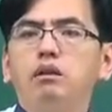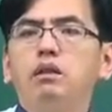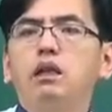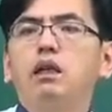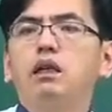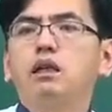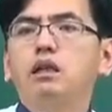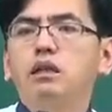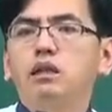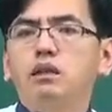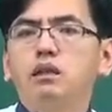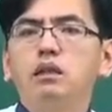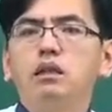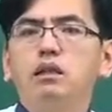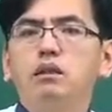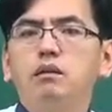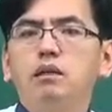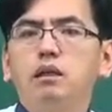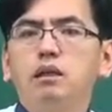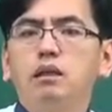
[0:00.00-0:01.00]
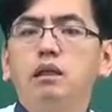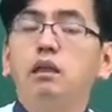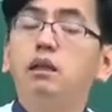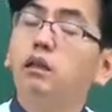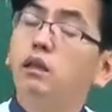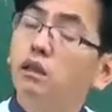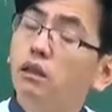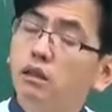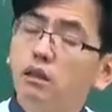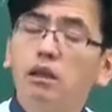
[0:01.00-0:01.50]
자, 큰 틀인
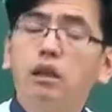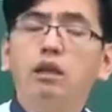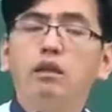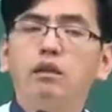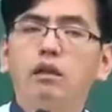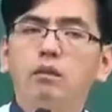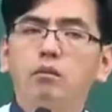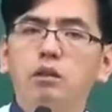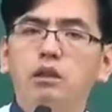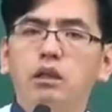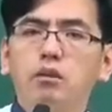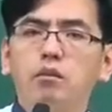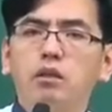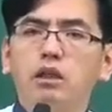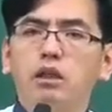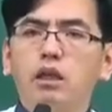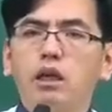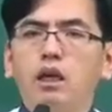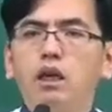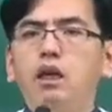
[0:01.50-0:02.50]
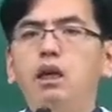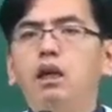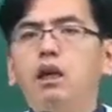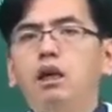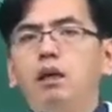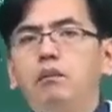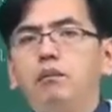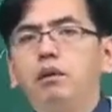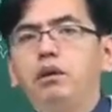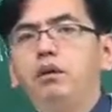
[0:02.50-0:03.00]
그큰 틀의 그림을 잡는 게
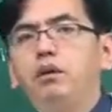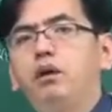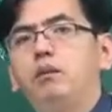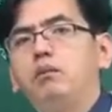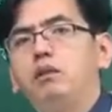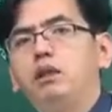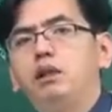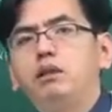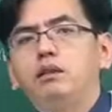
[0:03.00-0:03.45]
필요합니다.